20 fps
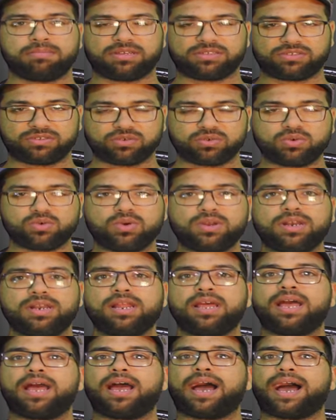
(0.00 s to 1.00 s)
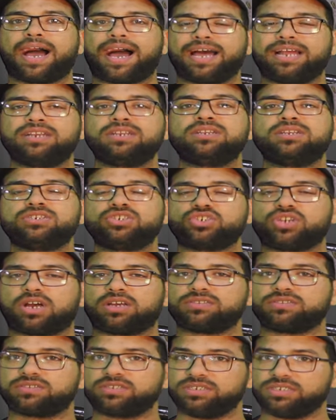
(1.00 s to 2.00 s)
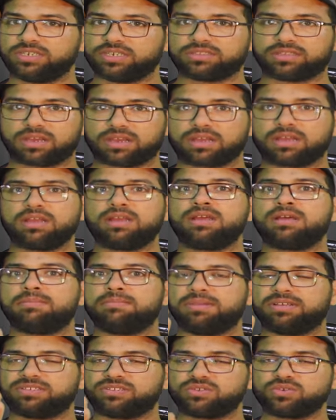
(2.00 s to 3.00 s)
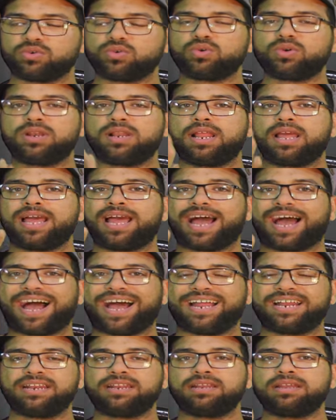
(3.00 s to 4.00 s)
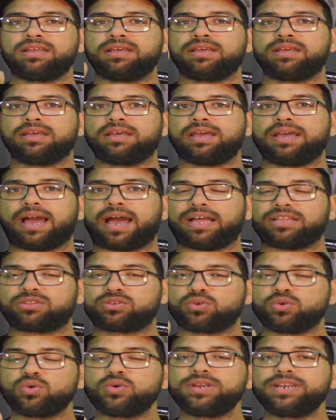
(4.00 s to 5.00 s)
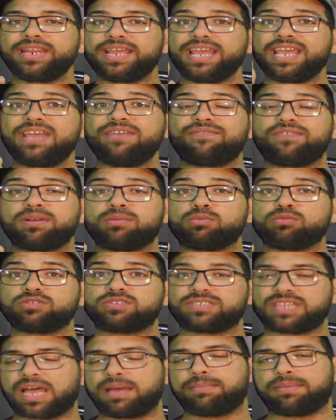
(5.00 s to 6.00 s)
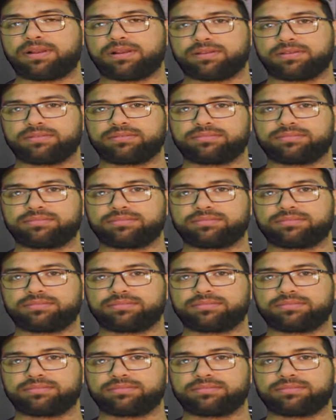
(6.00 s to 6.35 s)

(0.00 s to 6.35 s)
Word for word: مسؤول عن شخصيتك مسؤول عن هتكون ايه في المستقبل